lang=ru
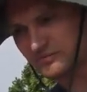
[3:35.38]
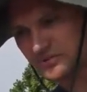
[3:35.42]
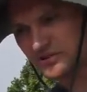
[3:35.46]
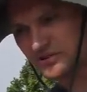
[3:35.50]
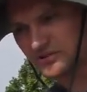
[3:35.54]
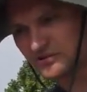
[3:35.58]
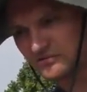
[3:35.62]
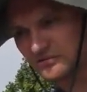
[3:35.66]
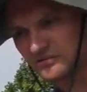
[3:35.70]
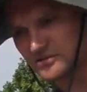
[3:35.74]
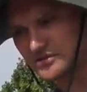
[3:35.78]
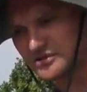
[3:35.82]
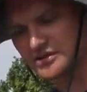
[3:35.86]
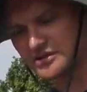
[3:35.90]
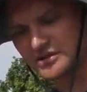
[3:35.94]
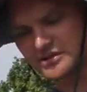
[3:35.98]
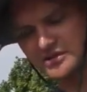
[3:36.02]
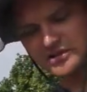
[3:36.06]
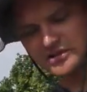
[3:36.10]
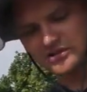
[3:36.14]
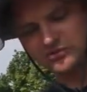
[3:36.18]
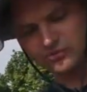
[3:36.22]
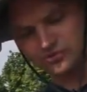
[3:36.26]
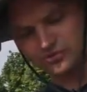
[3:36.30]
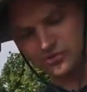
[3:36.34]
впитываться
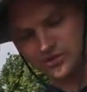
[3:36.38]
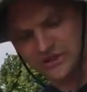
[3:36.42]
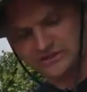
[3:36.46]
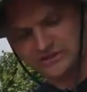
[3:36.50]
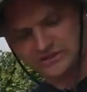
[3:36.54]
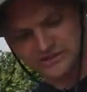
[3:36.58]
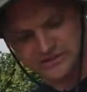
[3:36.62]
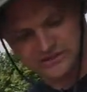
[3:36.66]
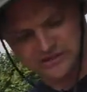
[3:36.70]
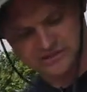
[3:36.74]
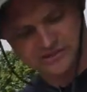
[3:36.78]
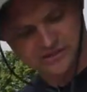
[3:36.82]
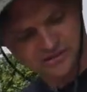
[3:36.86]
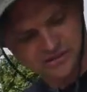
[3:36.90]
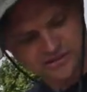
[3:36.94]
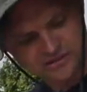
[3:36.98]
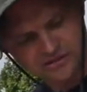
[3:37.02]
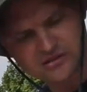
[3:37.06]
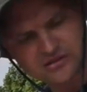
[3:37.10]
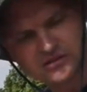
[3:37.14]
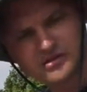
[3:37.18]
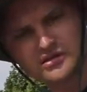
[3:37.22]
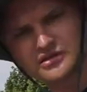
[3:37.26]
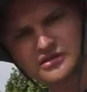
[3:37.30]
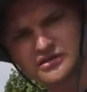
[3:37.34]
и уходить
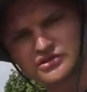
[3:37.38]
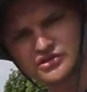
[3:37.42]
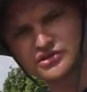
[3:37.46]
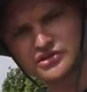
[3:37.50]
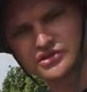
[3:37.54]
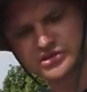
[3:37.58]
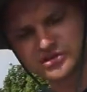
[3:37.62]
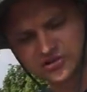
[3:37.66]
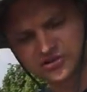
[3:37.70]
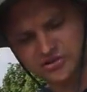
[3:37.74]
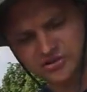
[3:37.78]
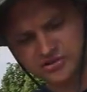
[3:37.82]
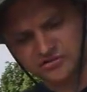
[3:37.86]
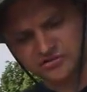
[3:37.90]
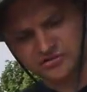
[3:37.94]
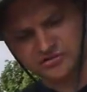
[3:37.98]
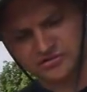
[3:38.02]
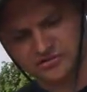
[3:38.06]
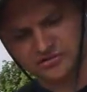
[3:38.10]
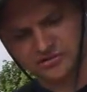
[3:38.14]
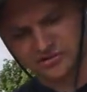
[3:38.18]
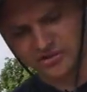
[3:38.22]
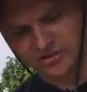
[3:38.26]
через э,